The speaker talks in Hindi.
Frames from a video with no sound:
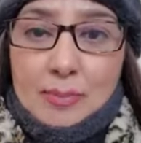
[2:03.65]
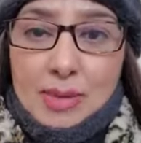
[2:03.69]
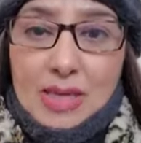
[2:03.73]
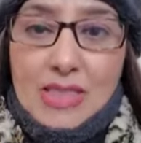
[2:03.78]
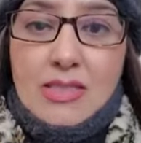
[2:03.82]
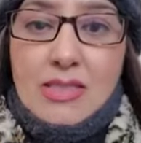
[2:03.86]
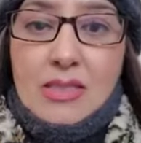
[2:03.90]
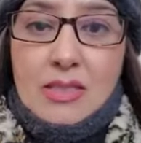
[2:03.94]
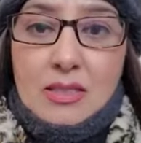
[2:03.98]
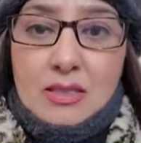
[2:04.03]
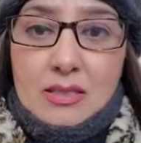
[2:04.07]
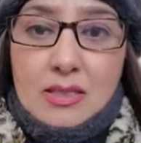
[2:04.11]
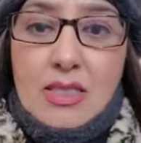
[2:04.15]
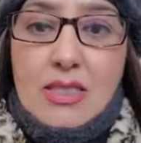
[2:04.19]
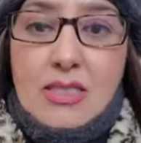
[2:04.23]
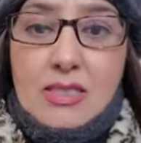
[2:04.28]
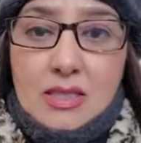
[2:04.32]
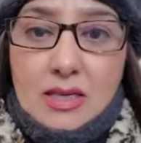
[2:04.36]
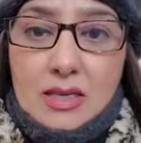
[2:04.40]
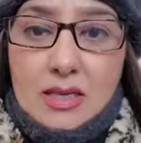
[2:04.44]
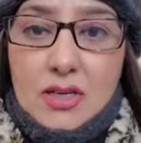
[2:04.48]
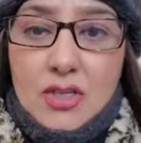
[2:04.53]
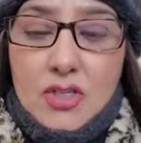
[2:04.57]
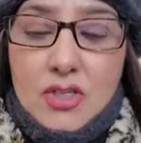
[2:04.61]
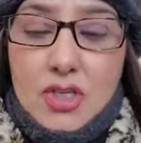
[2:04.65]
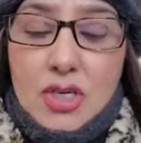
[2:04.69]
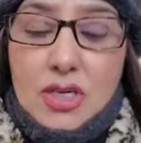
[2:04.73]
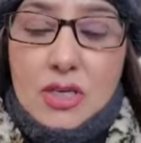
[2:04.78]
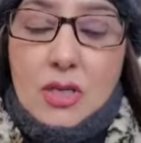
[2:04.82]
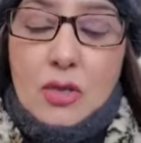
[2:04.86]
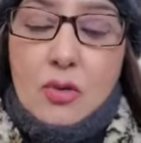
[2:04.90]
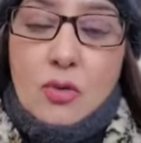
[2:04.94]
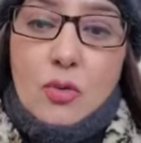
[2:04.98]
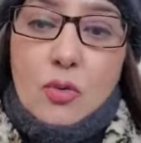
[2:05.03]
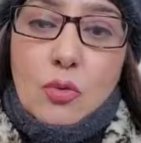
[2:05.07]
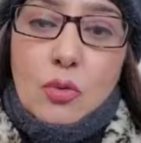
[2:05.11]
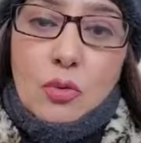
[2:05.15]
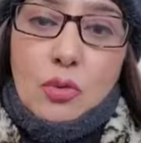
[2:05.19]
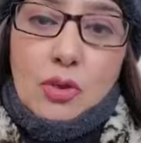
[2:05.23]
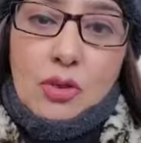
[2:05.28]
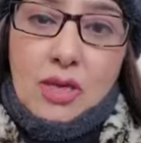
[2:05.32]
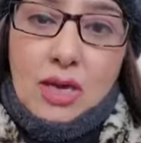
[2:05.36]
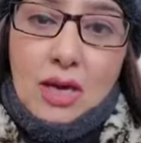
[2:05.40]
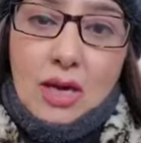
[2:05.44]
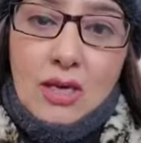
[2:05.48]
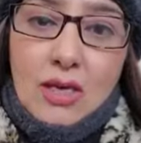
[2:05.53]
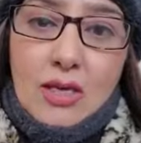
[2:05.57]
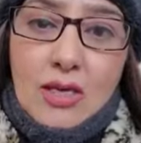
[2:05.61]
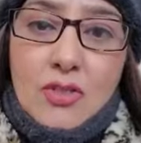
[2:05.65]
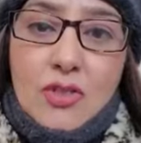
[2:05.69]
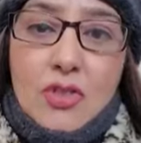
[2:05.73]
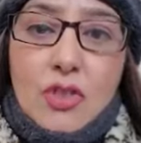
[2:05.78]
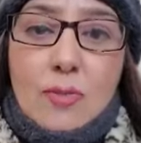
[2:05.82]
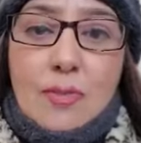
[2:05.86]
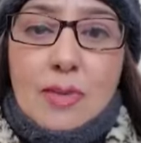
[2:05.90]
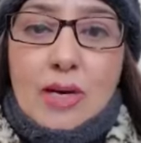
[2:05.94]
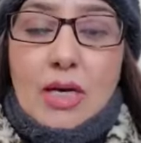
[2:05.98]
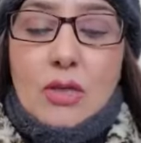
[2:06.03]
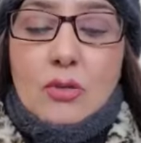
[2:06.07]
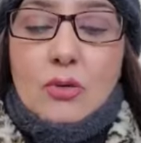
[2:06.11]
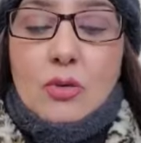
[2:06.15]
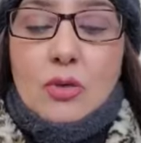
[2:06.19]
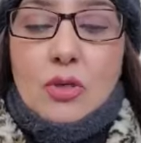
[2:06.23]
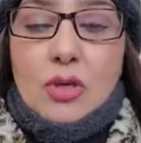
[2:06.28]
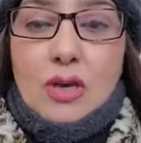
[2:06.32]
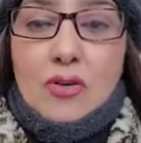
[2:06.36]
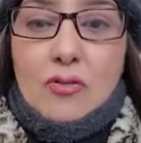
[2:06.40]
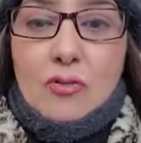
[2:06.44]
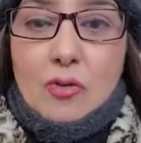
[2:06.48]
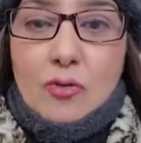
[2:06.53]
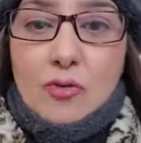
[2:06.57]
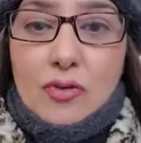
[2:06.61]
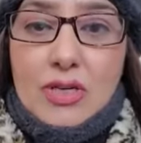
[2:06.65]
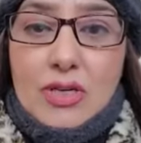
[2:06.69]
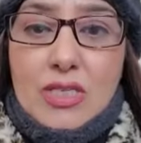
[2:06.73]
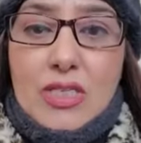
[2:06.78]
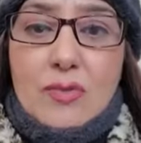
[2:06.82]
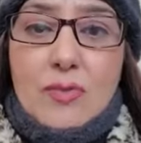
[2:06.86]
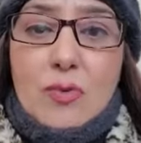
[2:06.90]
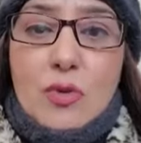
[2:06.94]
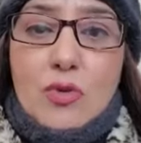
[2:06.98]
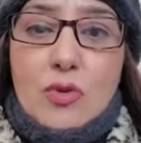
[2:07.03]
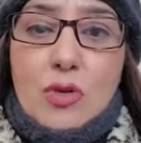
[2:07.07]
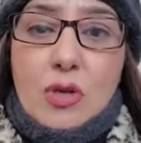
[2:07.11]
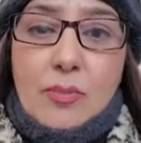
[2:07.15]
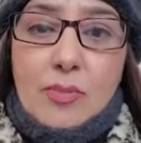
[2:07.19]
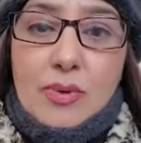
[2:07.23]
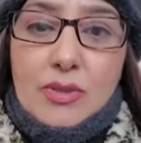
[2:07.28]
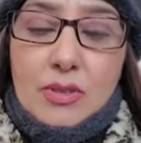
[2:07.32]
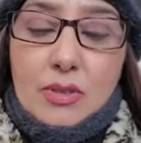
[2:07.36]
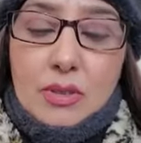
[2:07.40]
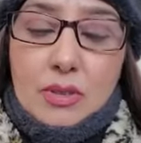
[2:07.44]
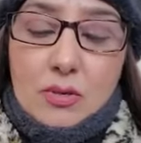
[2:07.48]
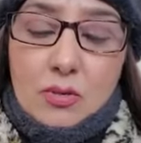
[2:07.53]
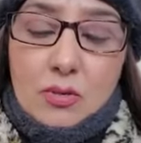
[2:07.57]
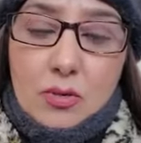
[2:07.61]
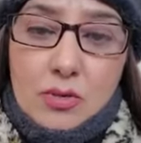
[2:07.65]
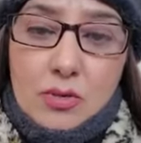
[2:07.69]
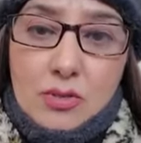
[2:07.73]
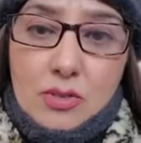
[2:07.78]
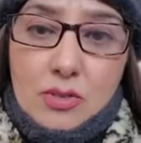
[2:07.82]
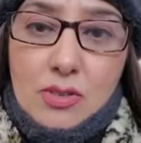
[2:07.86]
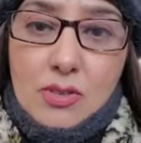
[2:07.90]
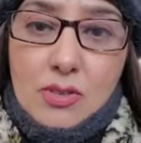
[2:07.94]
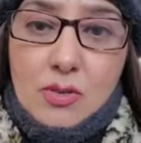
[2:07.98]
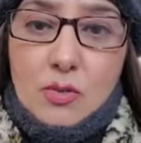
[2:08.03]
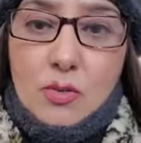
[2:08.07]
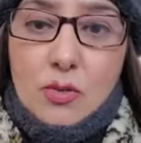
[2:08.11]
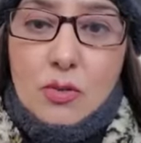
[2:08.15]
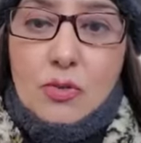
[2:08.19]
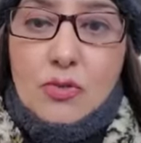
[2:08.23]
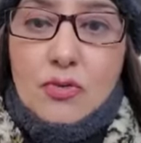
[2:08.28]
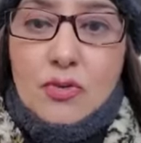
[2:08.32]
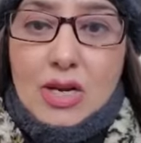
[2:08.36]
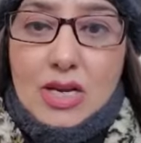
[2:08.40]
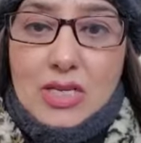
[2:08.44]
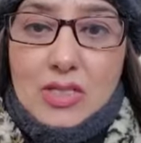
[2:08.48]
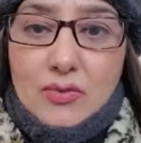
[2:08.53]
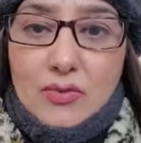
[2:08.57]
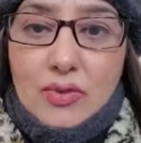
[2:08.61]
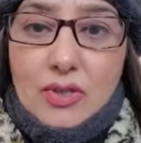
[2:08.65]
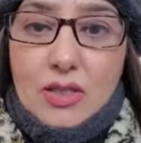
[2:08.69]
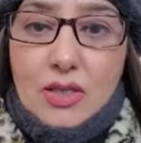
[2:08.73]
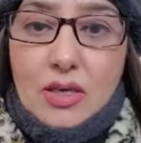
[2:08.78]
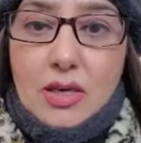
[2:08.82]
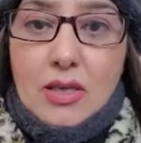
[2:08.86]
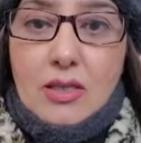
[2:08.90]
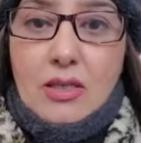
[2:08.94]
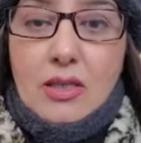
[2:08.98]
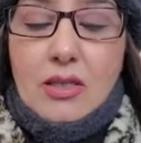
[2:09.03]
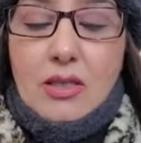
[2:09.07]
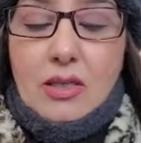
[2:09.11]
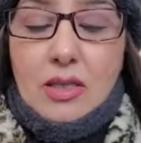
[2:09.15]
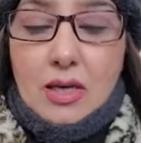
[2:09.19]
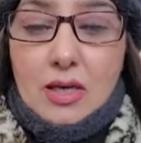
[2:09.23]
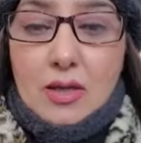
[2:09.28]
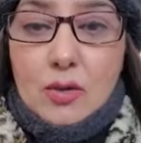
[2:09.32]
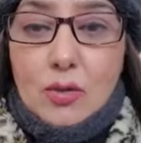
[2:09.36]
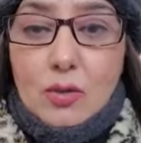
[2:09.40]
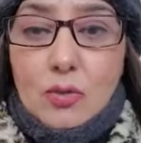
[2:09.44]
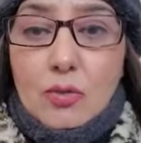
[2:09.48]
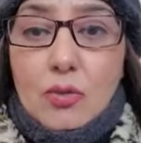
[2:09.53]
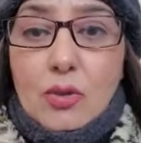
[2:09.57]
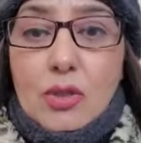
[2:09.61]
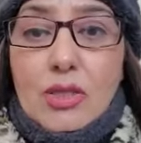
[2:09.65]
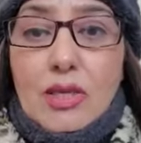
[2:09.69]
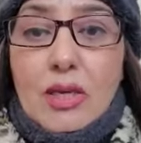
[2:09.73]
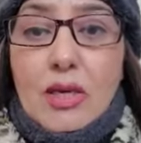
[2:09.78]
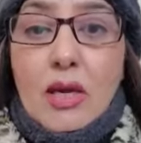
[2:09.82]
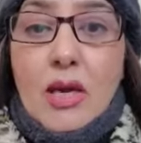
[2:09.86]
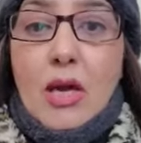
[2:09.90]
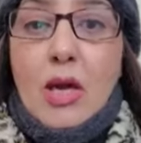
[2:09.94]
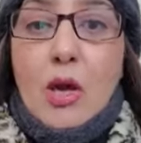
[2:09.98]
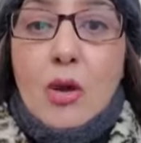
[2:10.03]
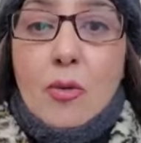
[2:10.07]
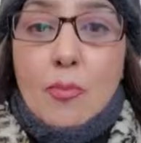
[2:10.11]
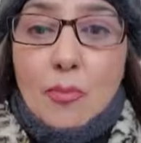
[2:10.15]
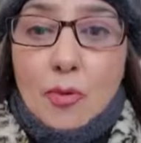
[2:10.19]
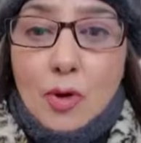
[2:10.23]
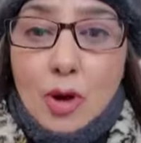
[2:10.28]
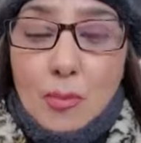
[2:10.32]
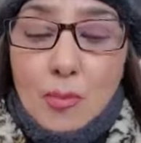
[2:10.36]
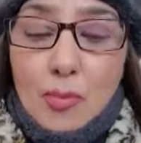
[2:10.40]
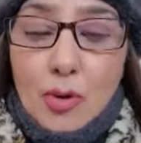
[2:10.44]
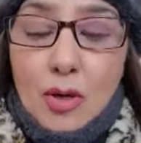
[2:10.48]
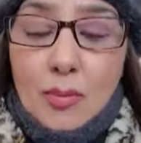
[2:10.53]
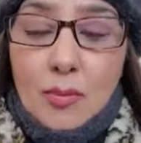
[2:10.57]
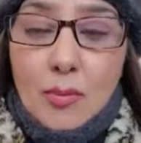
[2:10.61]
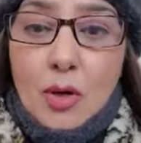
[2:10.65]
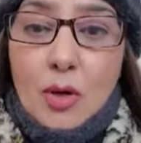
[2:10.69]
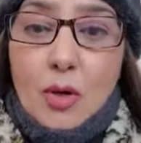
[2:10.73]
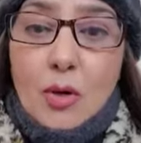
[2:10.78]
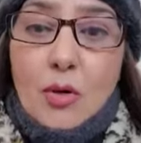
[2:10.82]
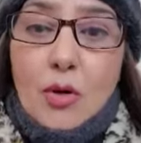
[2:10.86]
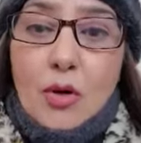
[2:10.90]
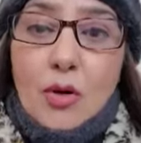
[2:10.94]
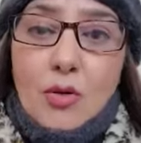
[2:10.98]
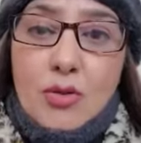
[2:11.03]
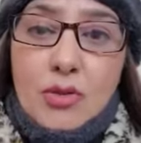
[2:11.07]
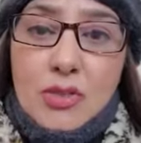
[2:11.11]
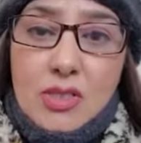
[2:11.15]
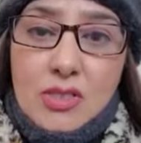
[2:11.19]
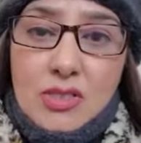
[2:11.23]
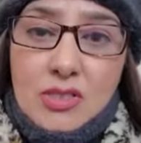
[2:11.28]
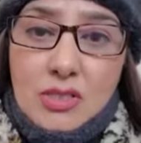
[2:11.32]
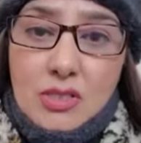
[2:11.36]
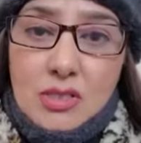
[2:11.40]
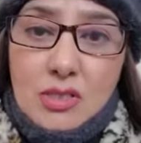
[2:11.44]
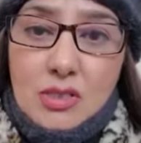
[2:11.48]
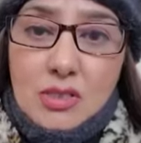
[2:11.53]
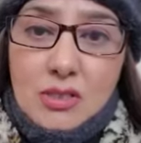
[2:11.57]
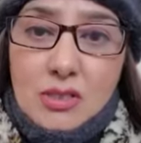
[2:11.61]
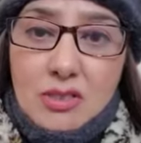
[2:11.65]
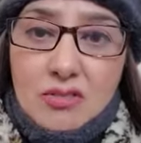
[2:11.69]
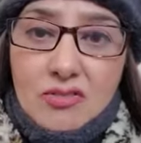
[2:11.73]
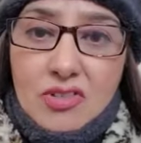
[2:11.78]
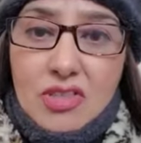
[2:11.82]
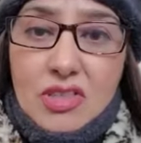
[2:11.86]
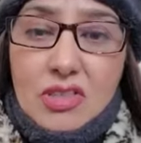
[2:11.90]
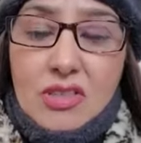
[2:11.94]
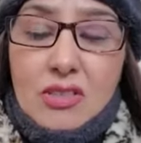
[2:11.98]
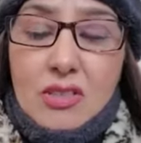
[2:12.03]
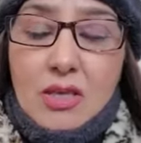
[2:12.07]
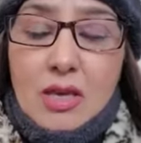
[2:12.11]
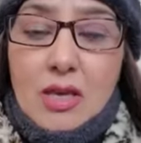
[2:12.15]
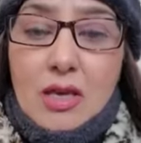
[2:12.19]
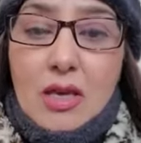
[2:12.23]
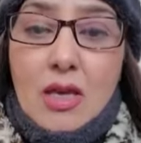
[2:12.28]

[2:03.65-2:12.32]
पैसे रिलीज करने चाहिए तो क्या ही अच्छी बात हो क्या वो फंड्स भी जो है काउंसिल्स को ट्रांसफर कर दें ताकि उनको लिए प्रॉब्लम हो जिस डिवीजन के